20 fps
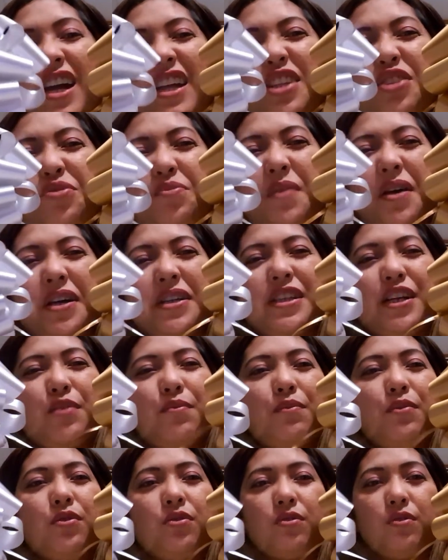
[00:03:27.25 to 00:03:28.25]
Hindi ko makita
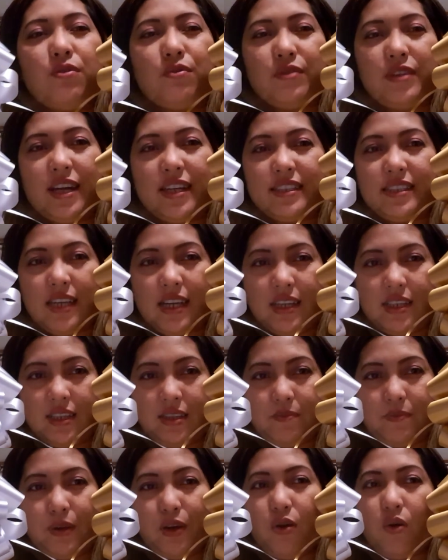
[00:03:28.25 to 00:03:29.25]
yung blue ko kung nasaan
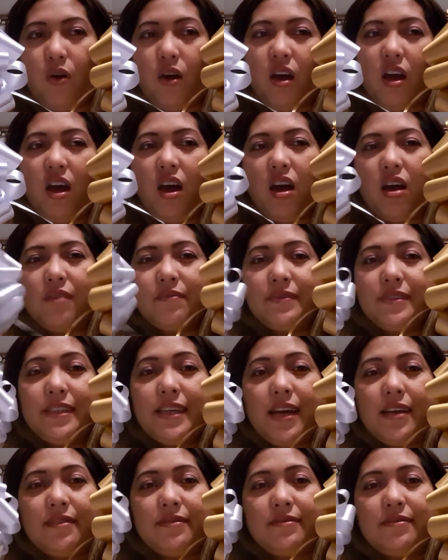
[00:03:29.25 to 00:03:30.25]
eh. Pero,
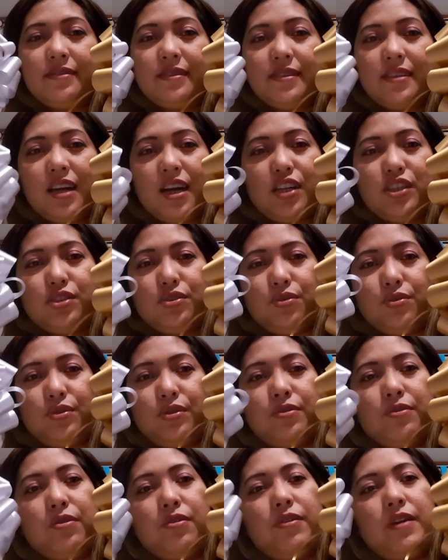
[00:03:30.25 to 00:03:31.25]
yan, I show
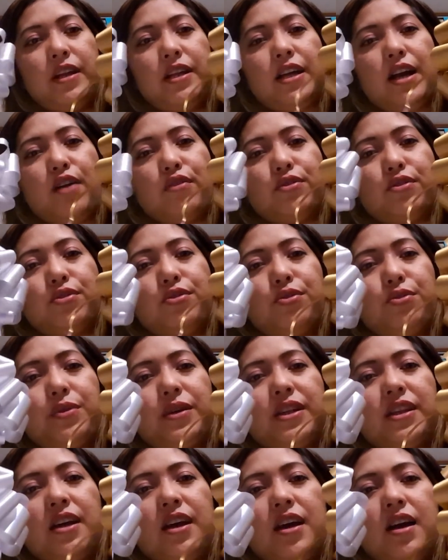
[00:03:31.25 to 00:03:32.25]
you already how to do
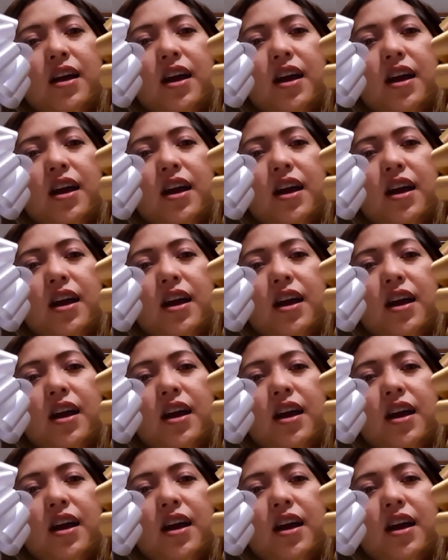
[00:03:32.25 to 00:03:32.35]
it.